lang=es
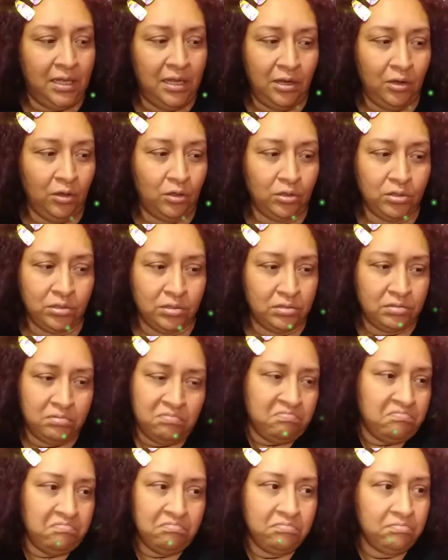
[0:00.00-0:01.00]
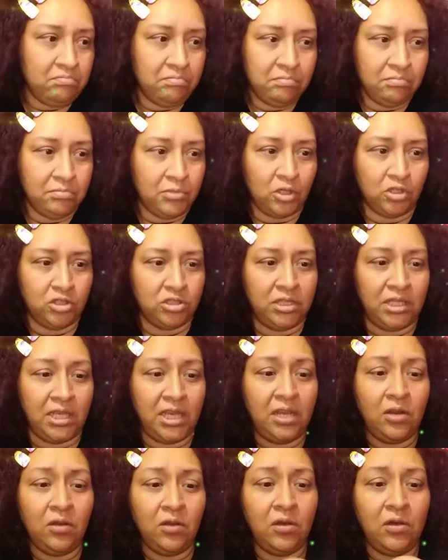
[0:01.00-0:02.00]
Los, los
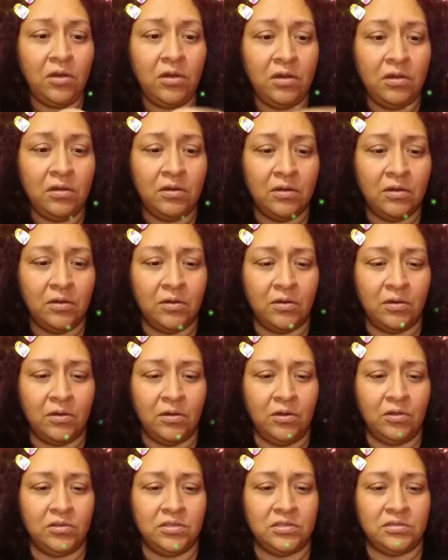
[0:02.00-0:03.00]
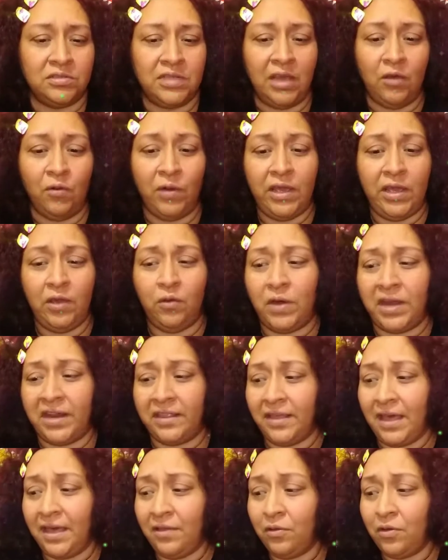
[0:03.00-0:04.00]
tiro o los tengo ahí
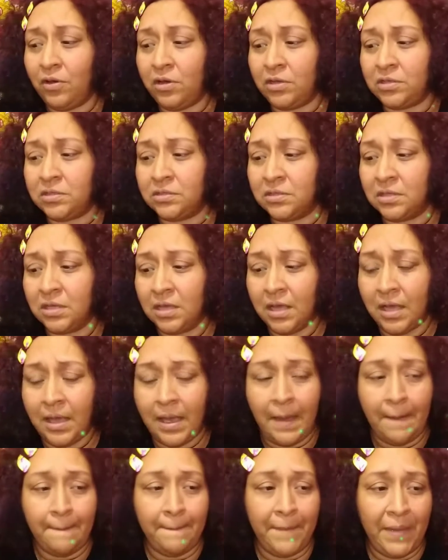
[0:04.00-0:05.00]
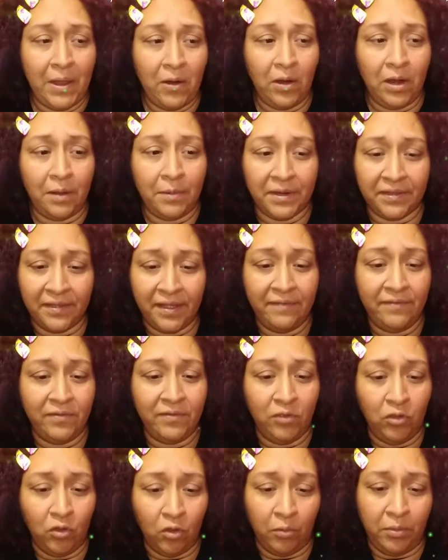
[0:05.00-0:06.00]
guardados, pero la verdad
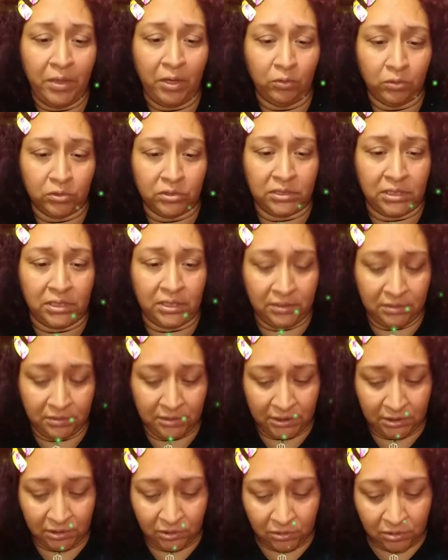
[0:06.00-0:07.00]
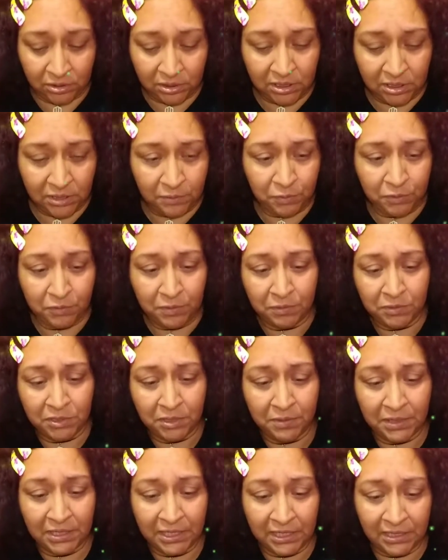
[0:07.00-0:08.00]
no me gustan. Entonces, pues vamos
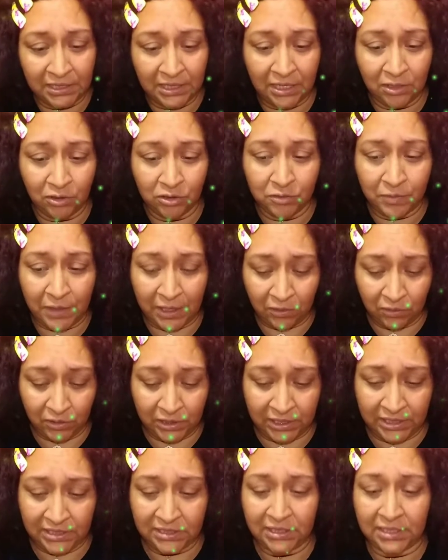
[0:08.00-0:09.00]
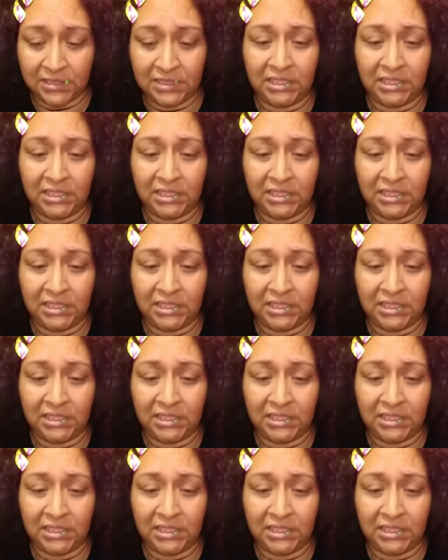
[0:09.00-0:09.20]
a ver qué tal nos va con esta